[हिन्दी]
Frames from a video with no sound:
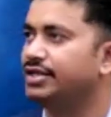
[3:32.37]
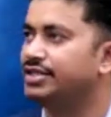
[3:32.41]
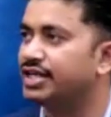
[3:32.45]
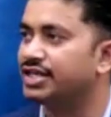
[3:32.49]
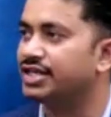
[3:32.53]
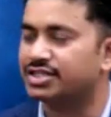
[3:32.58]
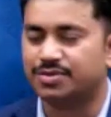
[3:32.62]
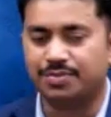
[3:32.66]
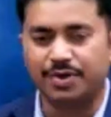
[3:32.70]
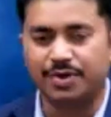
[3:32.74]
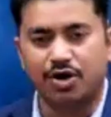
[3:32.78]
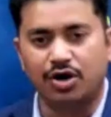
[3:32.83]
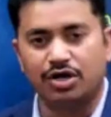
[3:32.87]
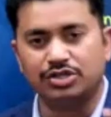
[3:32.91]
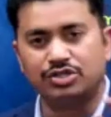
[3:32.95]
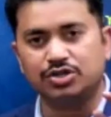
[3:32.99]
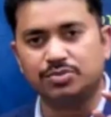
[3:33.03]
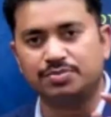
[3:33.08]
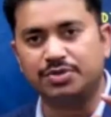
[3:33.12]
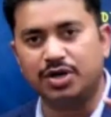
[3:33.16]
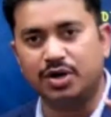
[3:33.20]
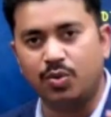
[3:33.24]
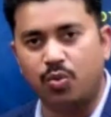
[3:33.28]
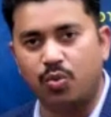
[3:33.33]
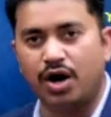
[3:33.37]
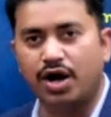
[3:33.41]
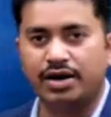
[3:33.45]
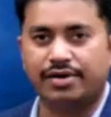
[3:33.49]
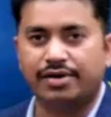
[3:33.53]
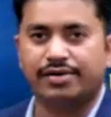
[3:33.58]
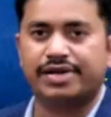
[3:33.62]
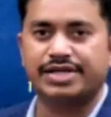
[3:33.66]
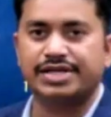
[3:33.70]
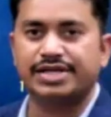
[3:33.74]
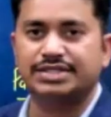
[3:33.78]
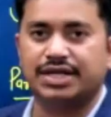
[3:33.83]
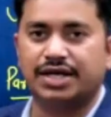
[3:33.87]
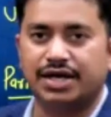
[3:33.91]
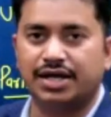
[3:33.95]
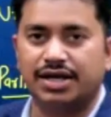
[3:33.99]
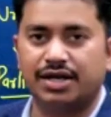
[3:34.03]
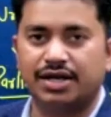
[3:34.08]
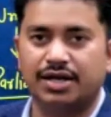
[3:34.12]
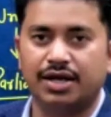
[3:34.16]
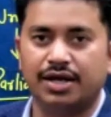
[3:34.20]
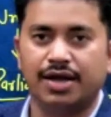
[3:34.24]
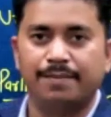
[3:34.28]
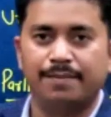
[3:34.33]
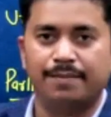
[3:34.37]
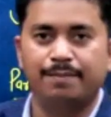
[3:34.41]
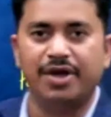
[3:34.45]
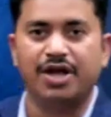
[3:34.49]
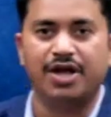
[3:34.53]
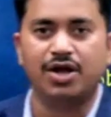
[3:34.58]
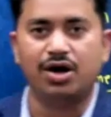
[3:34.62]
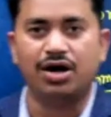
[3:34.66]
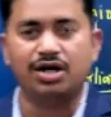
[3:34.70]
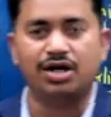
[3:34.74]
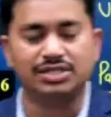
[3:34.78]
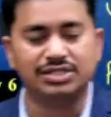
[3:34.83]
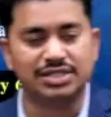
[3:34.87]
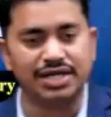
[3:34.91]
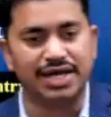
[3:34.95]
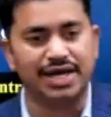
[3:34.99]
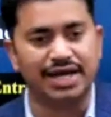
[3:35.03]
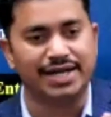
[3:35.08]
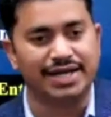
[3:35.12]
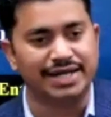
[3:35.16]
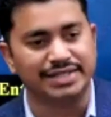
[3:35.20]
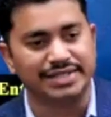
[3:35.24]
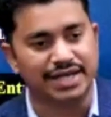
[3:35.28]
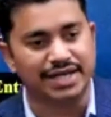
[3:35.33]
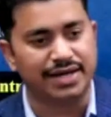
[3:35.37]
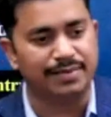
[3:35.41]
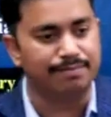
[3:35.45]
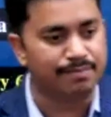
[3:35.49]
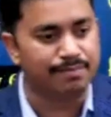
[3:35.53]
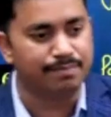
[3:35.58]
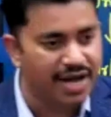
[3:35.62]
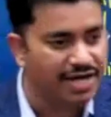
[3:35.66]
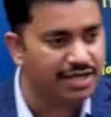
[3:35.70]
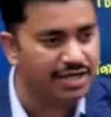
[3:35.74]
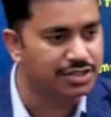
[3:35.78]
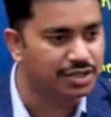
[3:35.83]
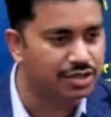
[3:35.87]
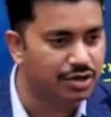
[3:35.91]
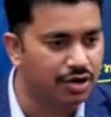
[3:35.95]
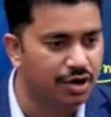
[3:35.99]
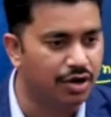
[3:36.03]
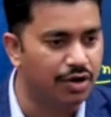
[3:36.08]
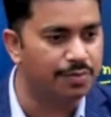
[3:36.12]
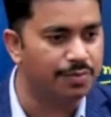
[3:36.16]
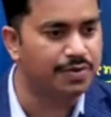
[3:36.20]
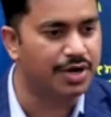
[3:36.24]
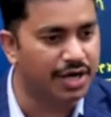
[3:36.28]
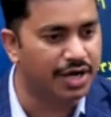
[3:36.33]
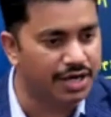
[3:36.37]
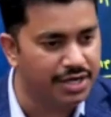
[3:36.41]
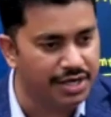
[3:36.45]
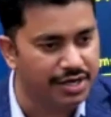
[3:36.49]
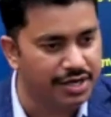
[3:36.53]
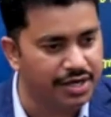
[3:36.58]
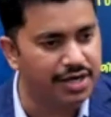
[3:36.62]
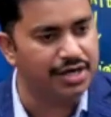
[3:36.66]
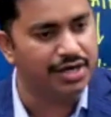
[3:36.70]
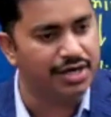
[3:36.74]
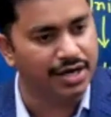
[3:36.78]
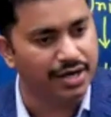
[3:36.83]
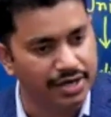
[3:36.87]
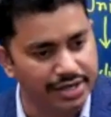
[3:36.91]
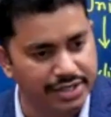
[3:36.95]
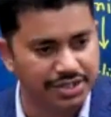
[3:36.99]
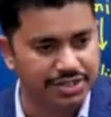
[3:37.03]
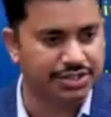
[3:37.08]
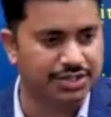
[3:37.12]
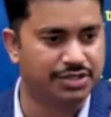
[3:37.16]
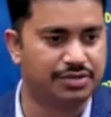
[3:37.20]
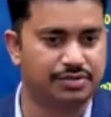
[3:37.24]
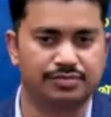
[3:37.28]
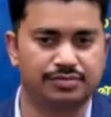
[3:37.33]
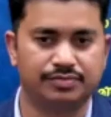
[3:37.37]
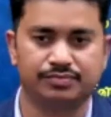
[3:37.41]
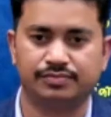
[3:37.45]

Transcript: जस्ट बिकॉज ऑफ द वन रीजन बिकॉज इट इज अ मैटर ऑफ कंक्रंट लिस्ट